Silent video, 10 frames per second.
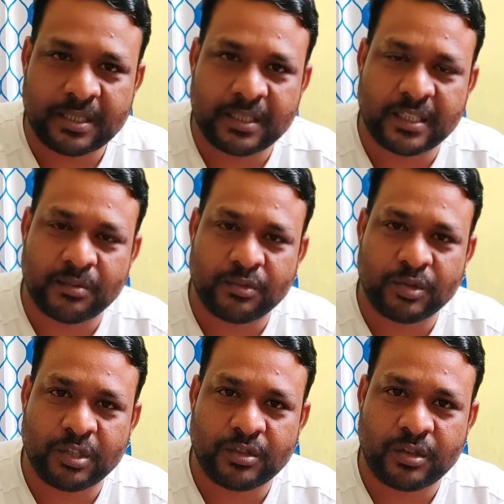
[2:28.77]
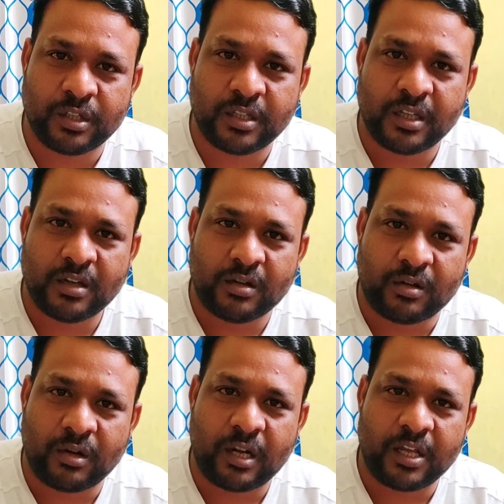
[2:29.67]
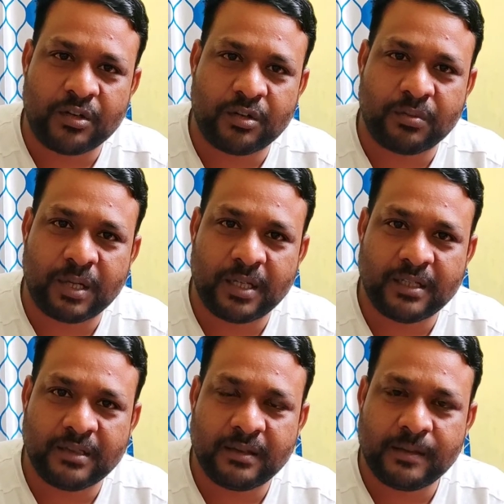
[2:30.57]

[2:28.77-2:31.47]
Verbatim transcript: টিকিট বুকিং হয় অনলাইন অফলাইন